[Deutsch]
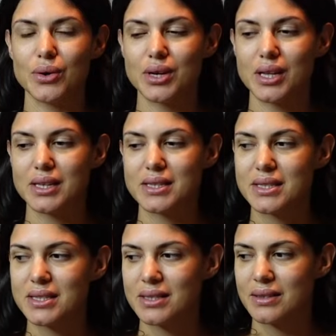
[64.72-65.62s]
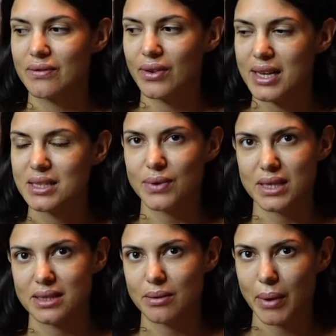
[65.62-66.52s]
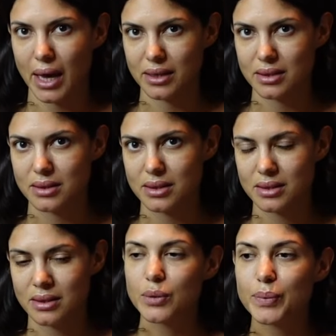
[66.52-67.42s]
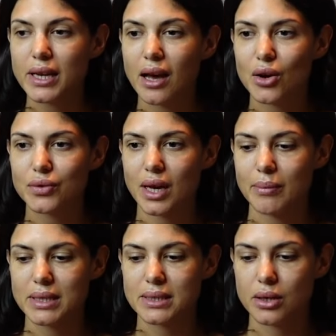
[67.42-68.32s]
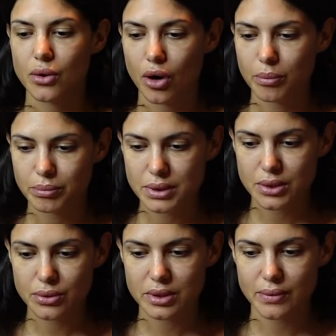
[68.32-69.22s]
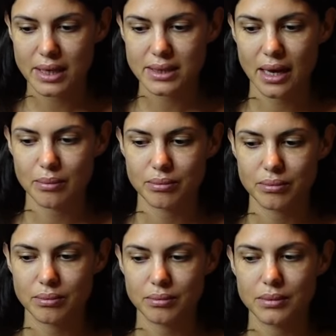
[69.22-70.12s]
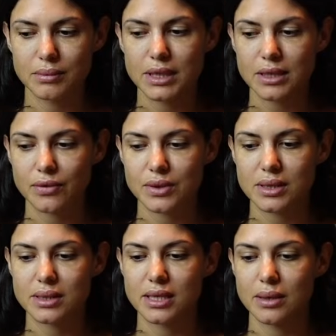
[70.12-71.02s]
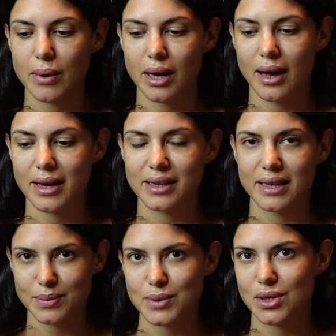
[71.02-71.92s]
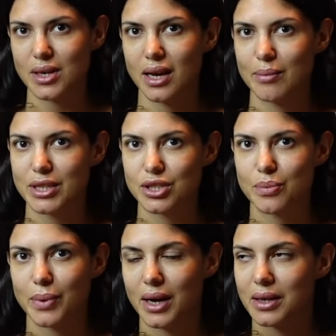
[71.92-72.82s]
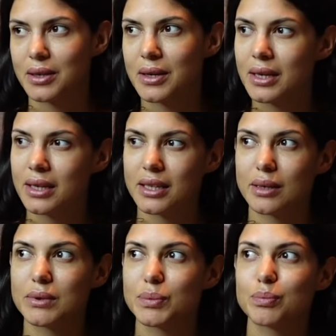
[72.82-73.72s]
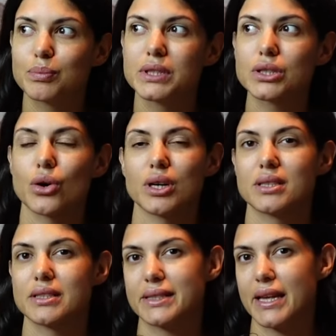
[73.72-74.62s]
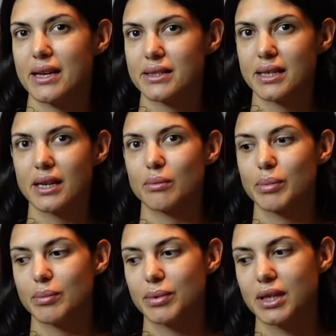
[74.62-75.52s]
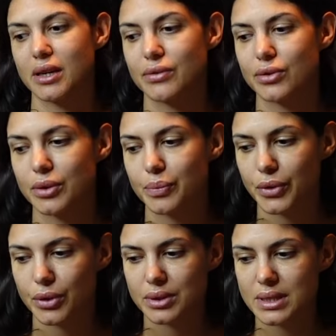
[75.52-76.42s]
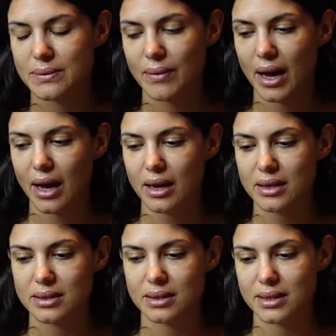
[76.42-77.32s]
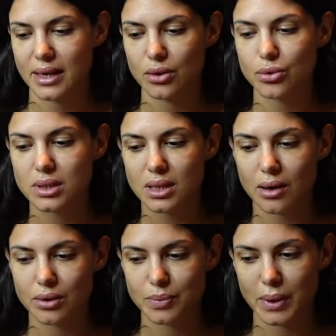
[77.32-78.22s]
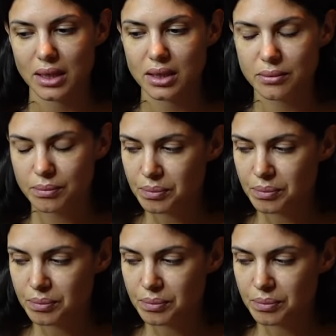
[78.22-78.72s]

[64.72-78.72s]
und weiß, was gemeint ist. Ich bin darauf damals gekommen, beziehungsweise hat mich auf dieses Thema ein ganz besonderer Mensch gebracht, dem ich bis heute sehr, sehr dankbar bin dafür. Und zwar ist es ein Künstler aus Berlin,